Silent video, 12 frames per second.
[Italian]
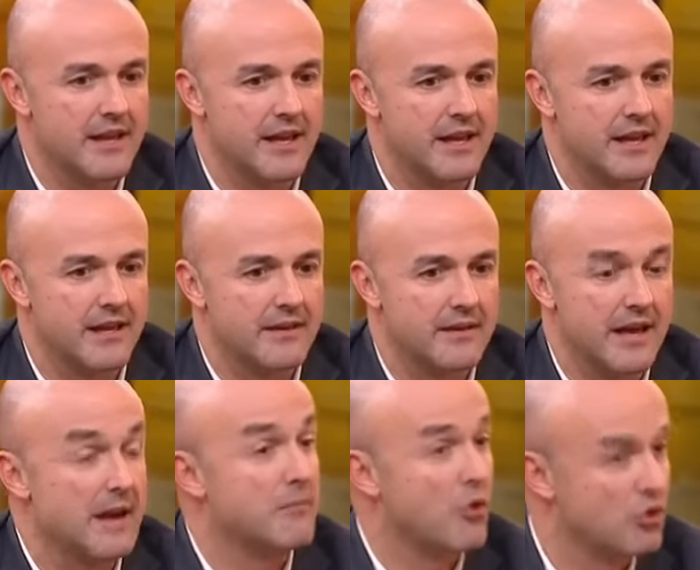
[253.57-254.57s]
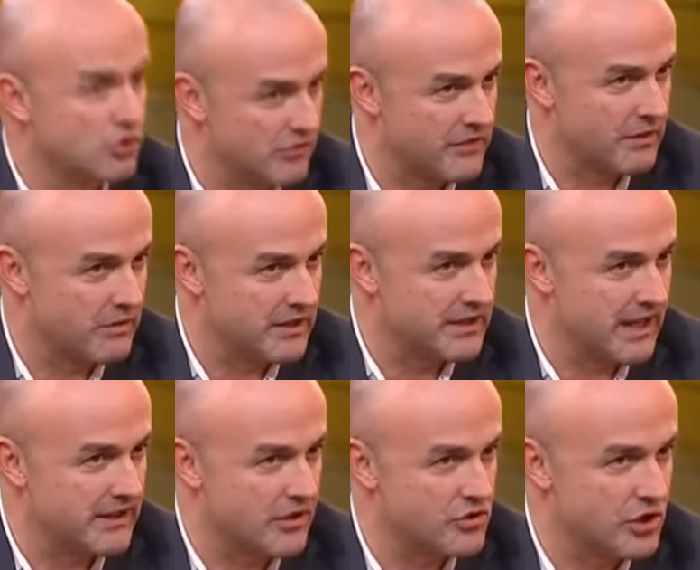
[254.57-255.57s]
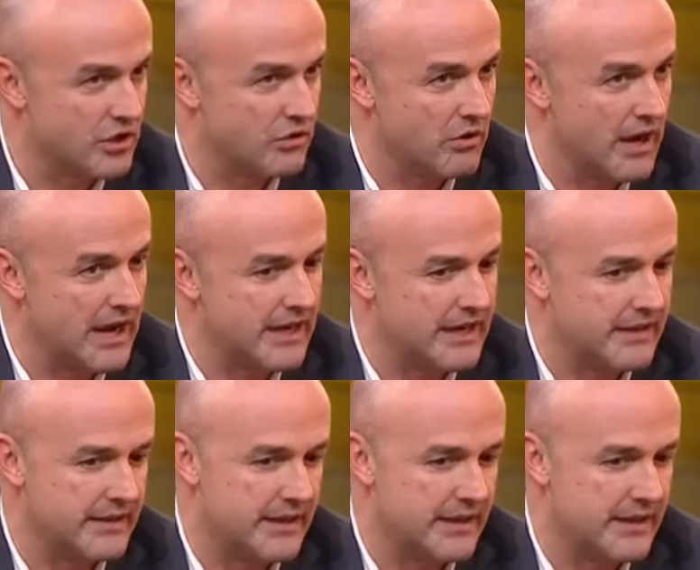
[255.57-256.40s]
eh, era molto frequentata, c'erano anche